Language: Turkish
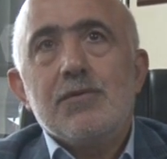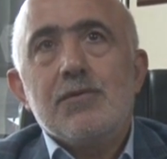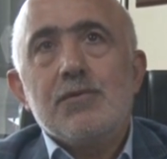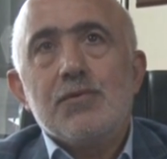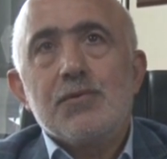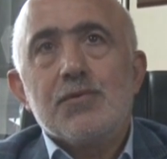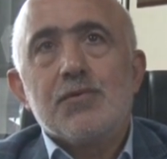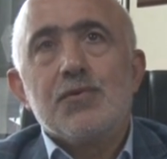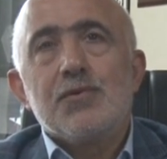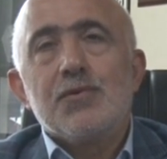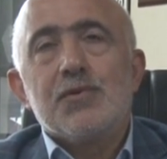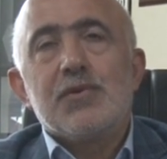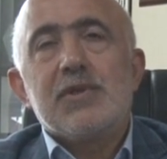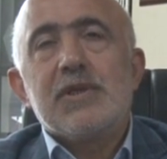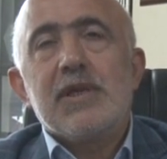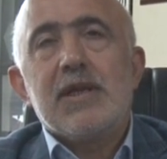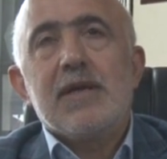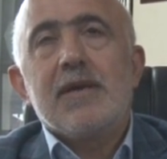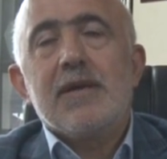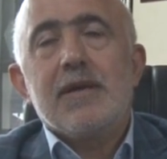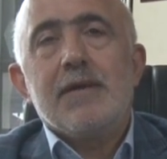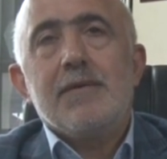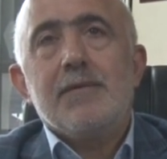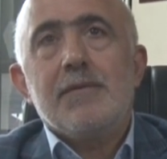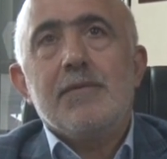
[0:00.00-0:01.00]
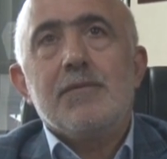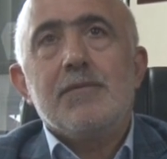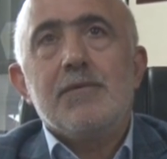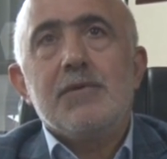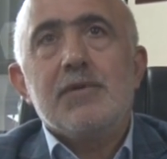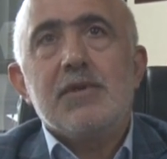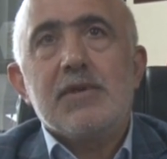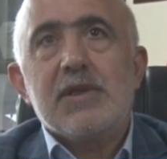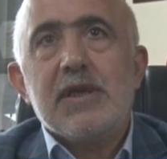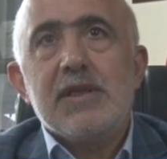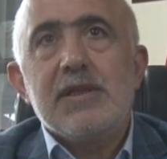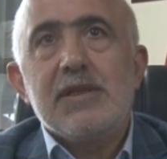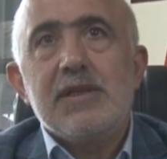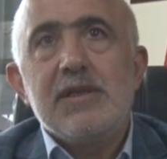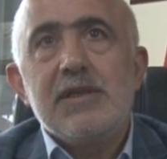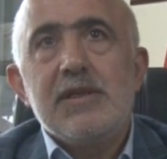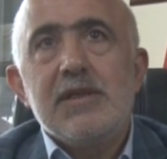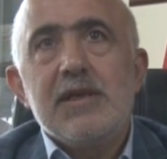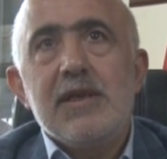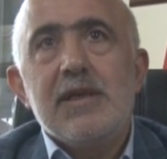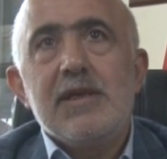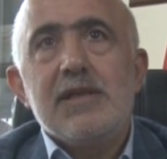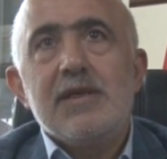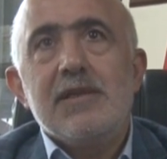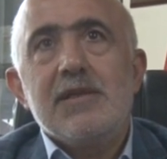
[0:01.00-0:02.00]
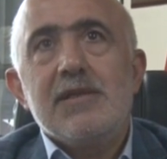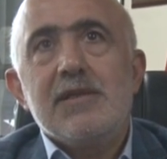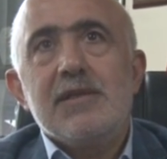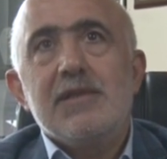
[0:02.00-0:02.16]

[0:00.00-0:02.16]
uzun süre e, kendi e,